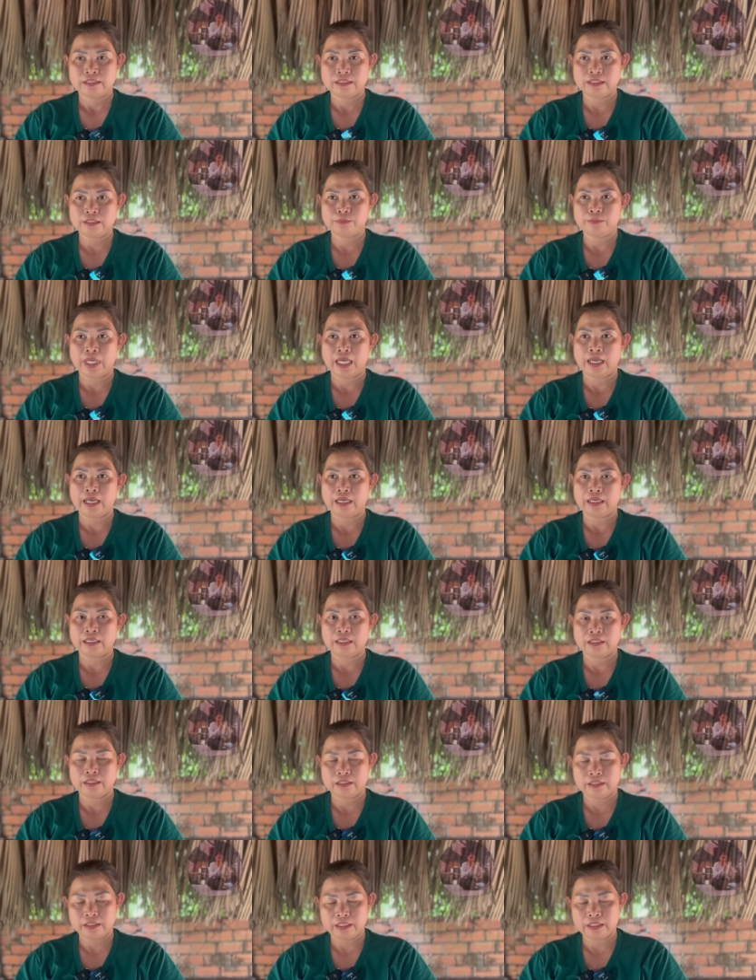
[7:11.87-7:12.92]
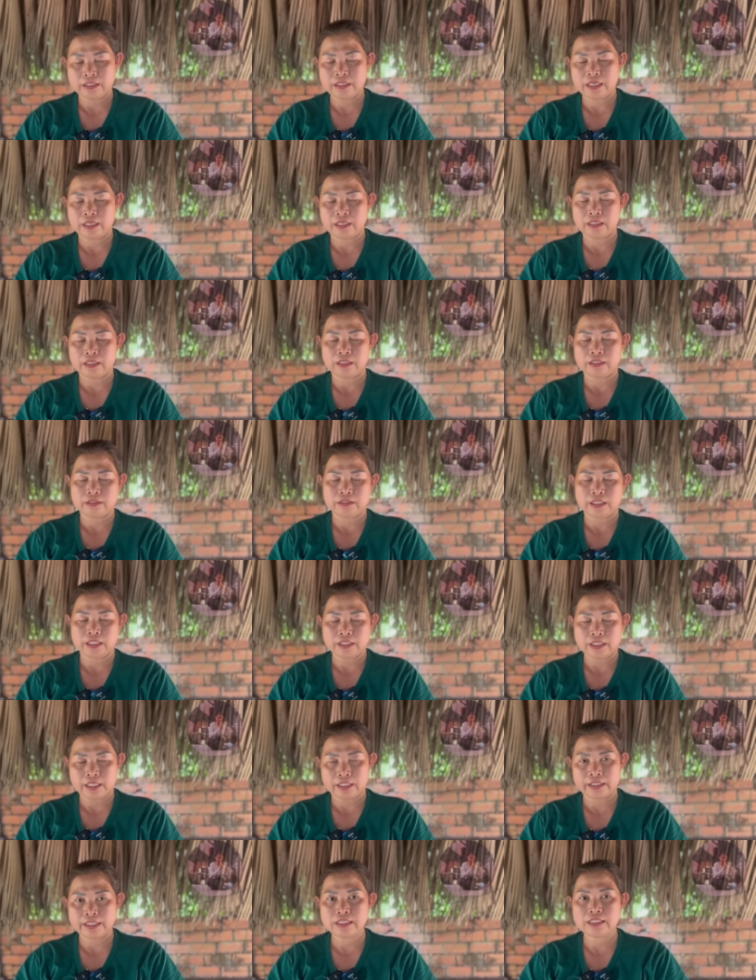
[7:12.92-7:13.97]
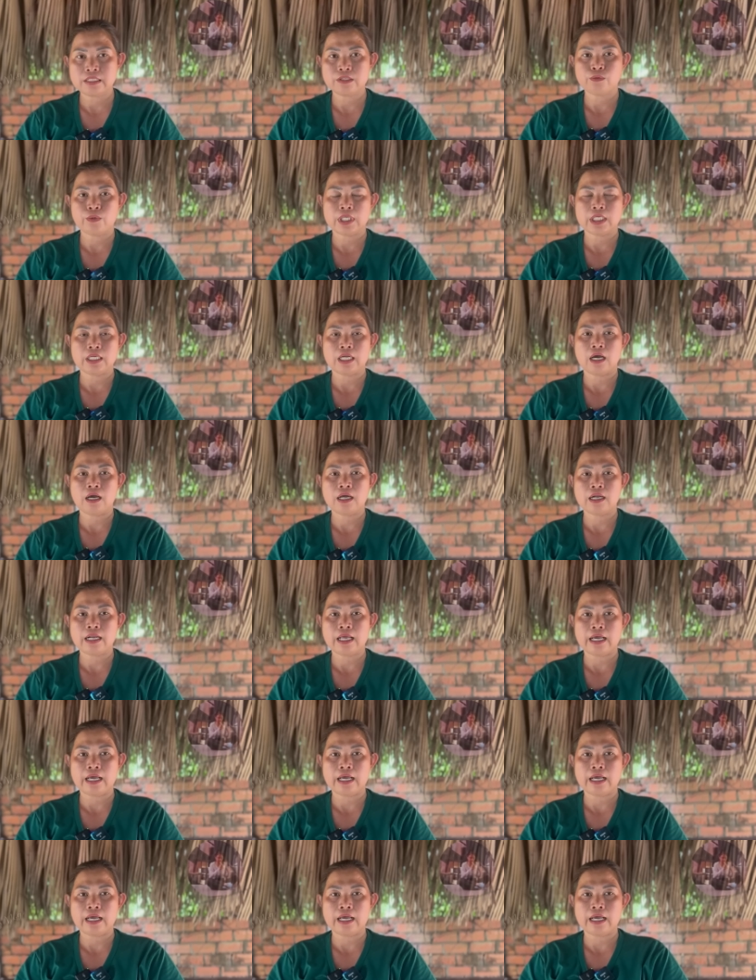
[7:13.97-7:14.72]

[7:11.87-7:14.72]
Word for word: nhưng mà chị nhìn chị nhìn cái sư huynh đó